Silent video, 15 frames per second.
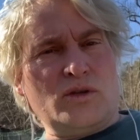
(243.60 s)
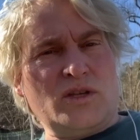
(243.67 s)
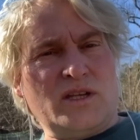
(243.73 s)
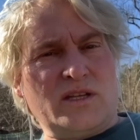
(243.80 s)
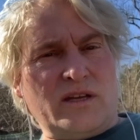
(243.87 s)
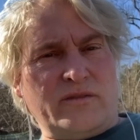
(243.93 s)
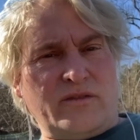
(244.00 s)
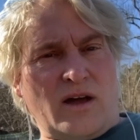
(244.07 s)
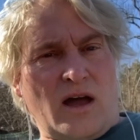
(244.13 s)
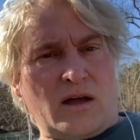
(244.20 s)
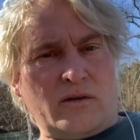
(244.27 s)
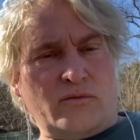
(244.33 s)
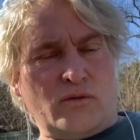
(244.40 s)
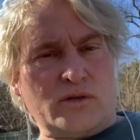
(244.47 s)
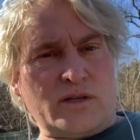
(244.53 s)
und
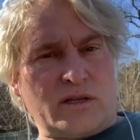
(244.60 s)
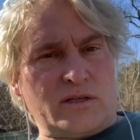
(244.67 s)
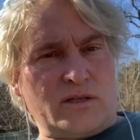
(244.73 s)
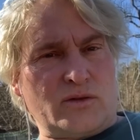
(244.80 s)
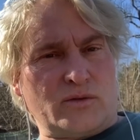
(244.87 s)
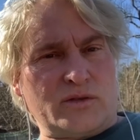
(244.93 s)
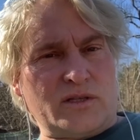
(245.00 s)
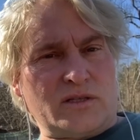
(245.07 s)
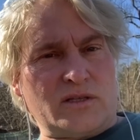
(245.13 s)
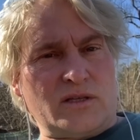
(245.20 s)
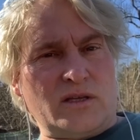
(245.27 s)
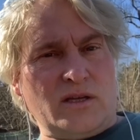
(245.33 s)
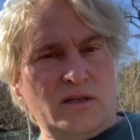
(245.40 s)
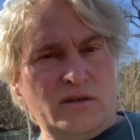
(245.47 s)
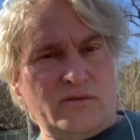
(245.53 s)
hinterfragen, wo ich eigentlich
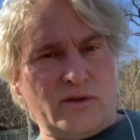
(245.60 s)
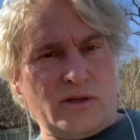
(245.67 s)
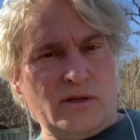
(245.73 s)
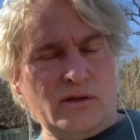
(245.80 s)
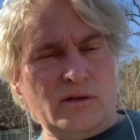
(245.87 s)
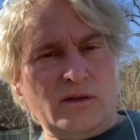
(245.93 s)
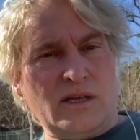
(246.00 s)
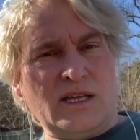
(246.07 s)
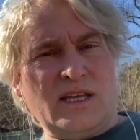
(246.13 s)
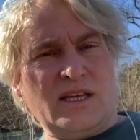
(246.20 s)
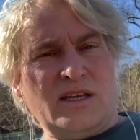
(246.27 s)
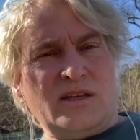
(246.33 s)
grundsätzlich hin will,